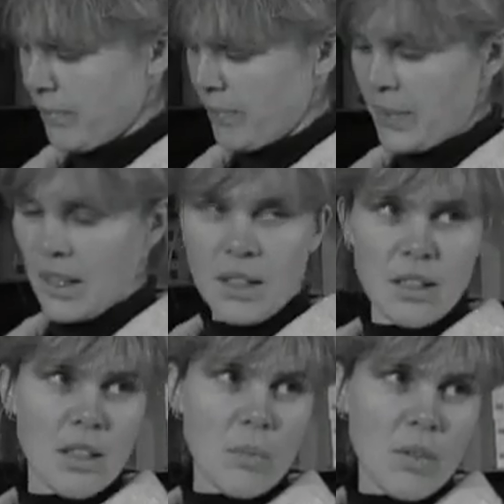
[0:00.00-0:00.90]
dzień.
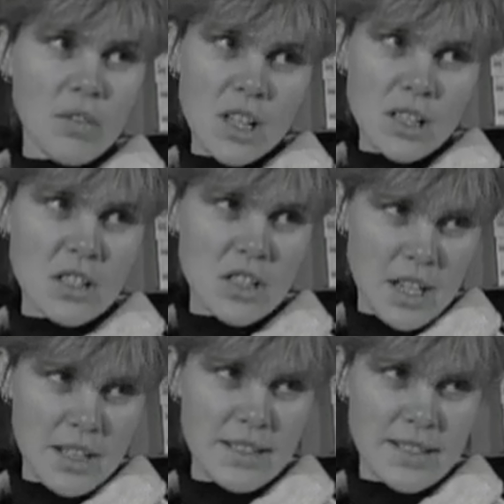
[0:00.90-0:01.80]
Nie powinieneś
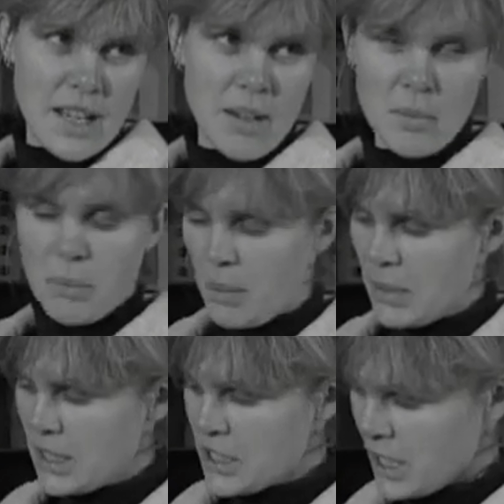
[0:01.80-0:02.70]
jechać sam.
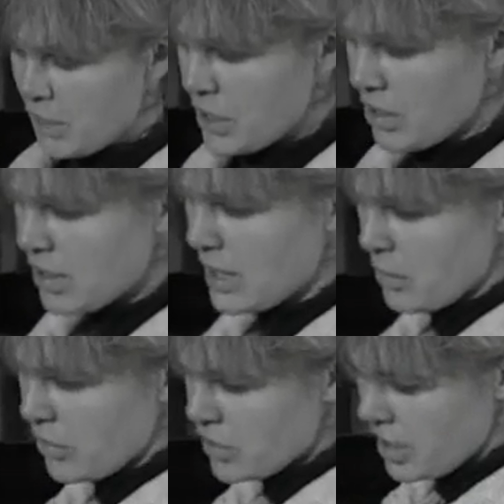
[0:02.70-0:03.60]
Pamiętasz, jak miesiąc
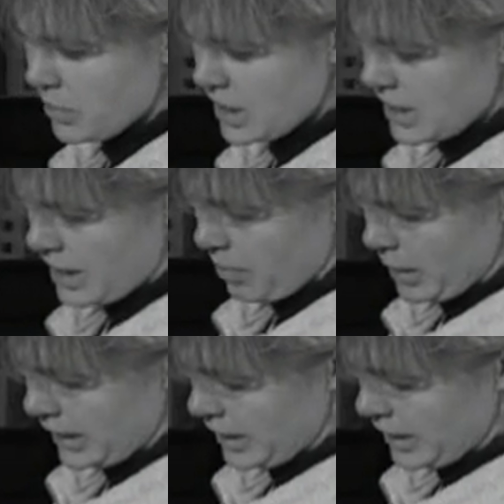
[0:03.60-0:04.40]
temu w Trzebnicy napadli